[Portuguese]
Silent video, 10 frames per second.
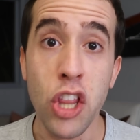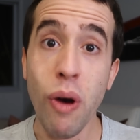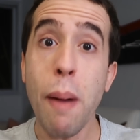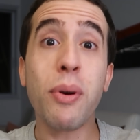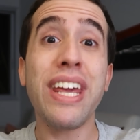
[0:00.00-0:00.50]

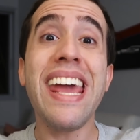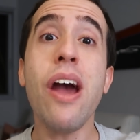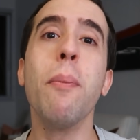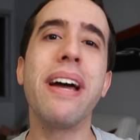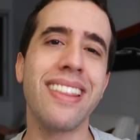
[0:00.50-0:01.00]
Não é porque
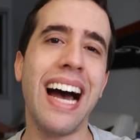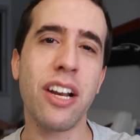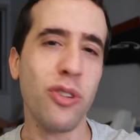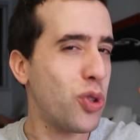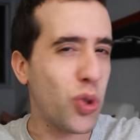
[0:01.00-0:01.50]
eu,
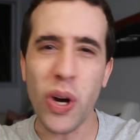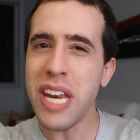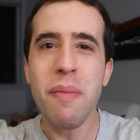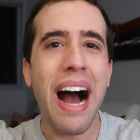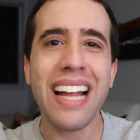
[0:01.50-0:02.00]
Bernardo, tô
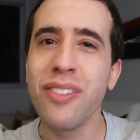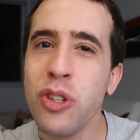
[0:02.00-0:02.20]
animado,